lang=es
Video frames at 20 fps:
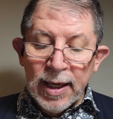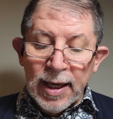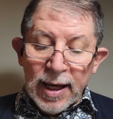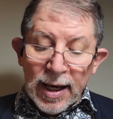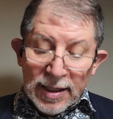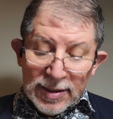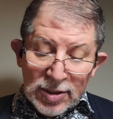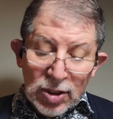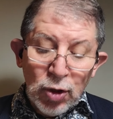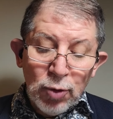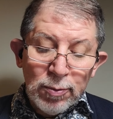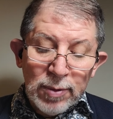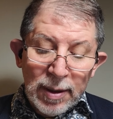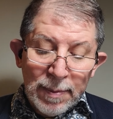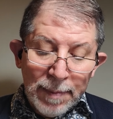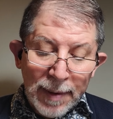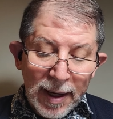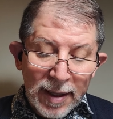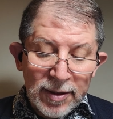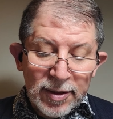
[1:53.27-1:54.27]
Así como el
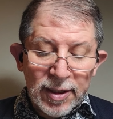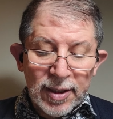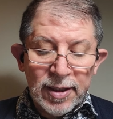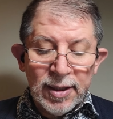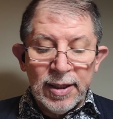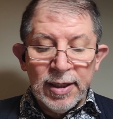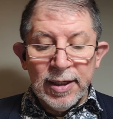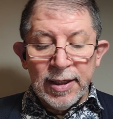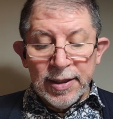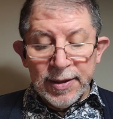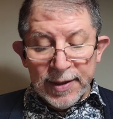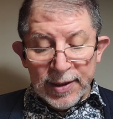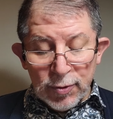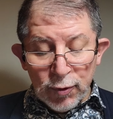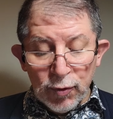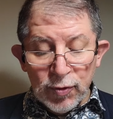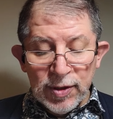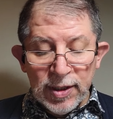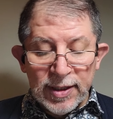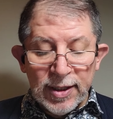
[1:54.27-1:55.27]
Padre
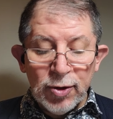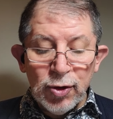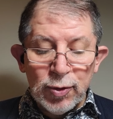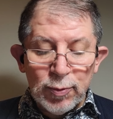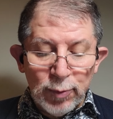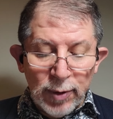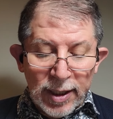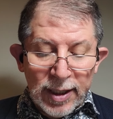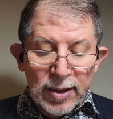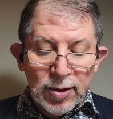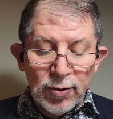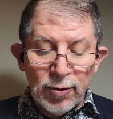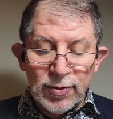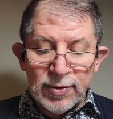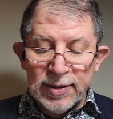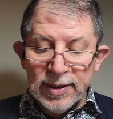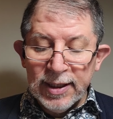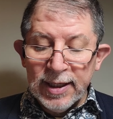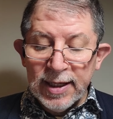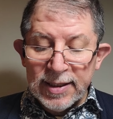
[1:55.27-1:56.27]
resucita a los
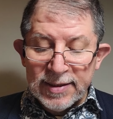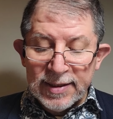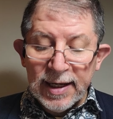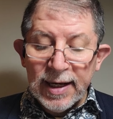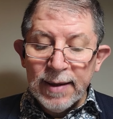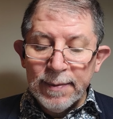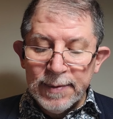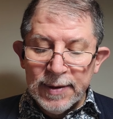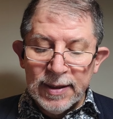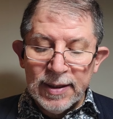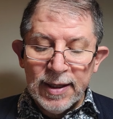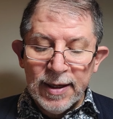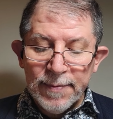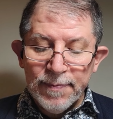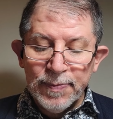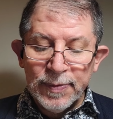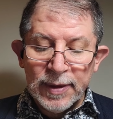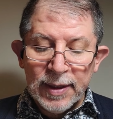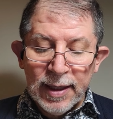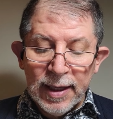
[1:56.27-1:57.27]
muertos y les da la vida,
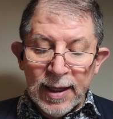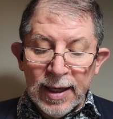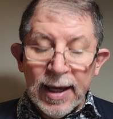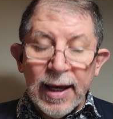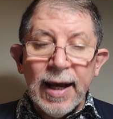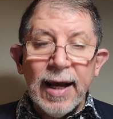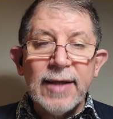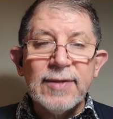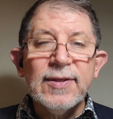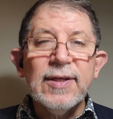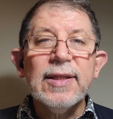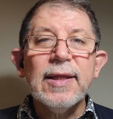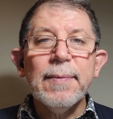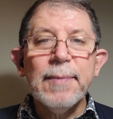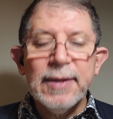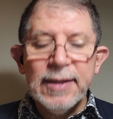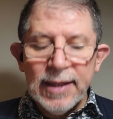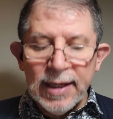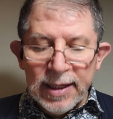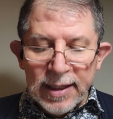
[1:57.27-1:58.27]
Así
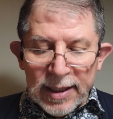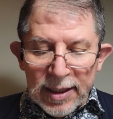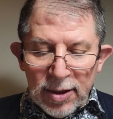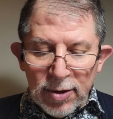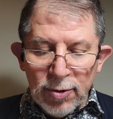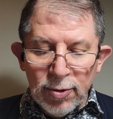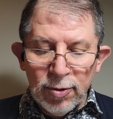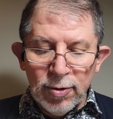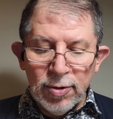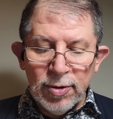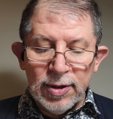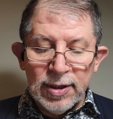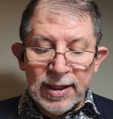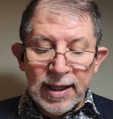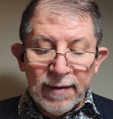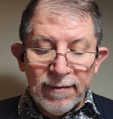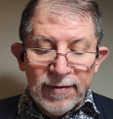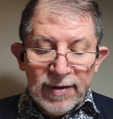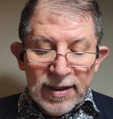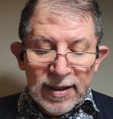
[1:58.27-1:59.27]
también el Hijo
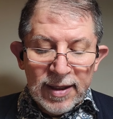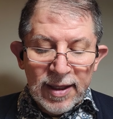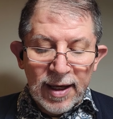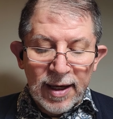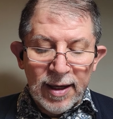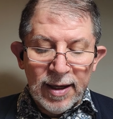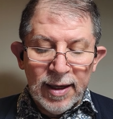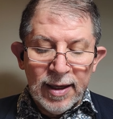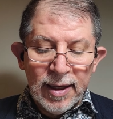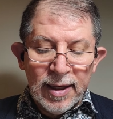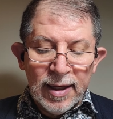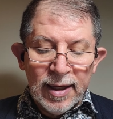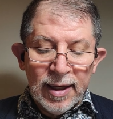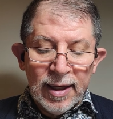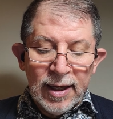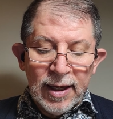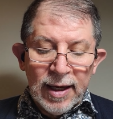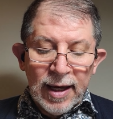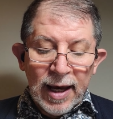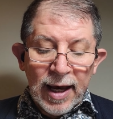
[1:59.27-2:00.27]
da vida
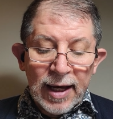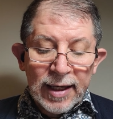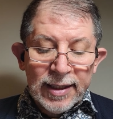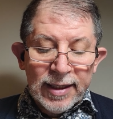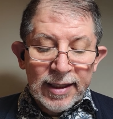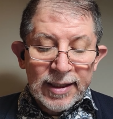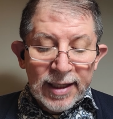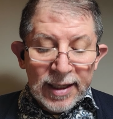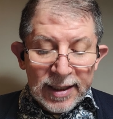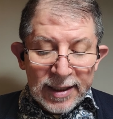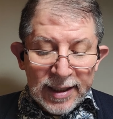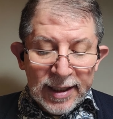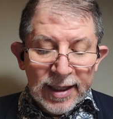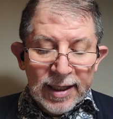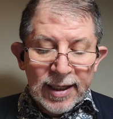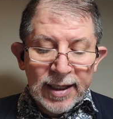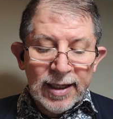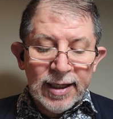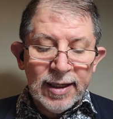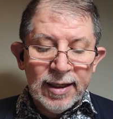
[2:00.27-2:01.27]
a quien Él
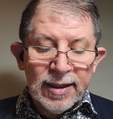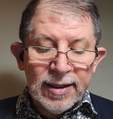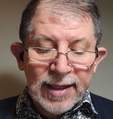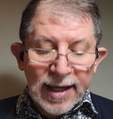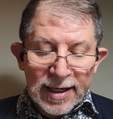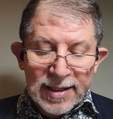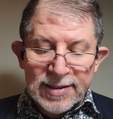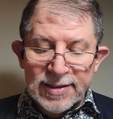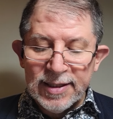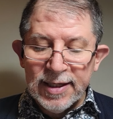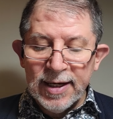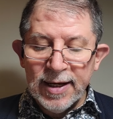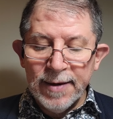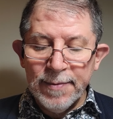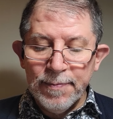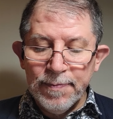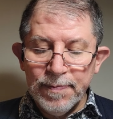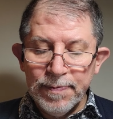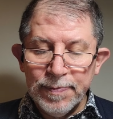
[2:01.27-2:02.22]
quiere dársela.